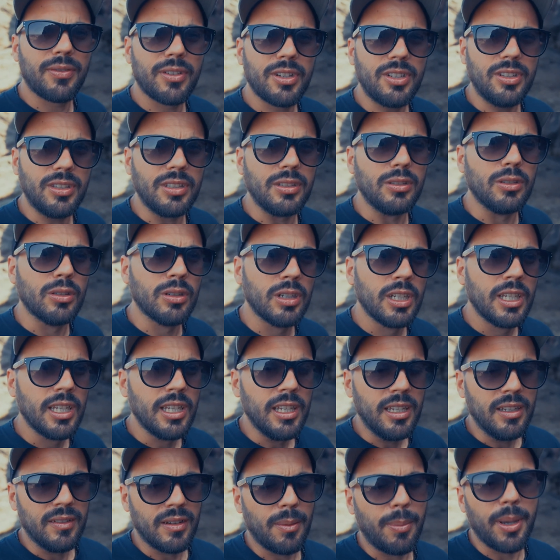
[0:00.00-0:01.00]
fastidio.
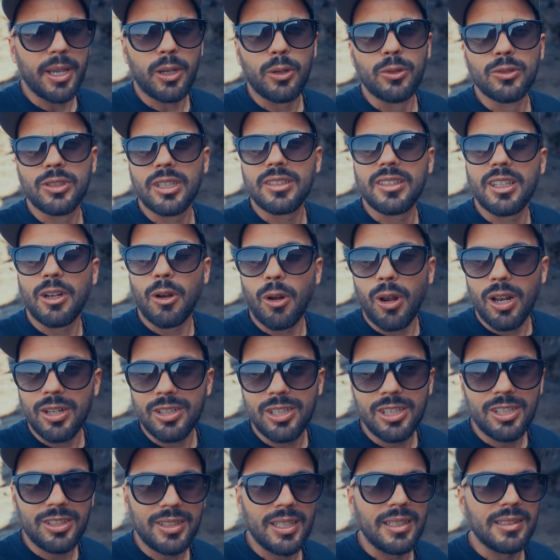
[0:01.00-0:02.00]
Vabbè, contatterò
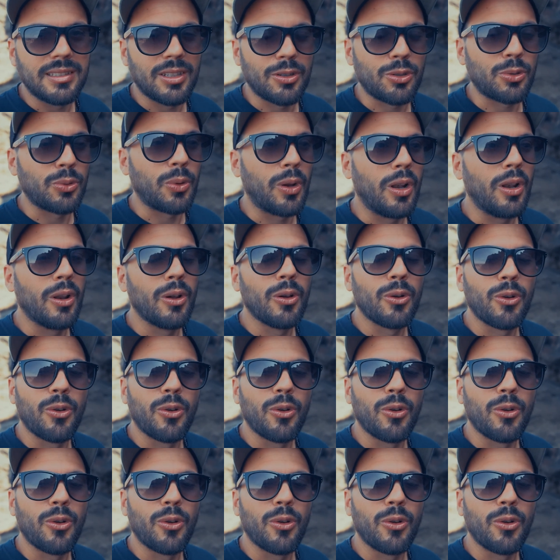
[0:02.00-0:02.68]
l'assistenza, su quello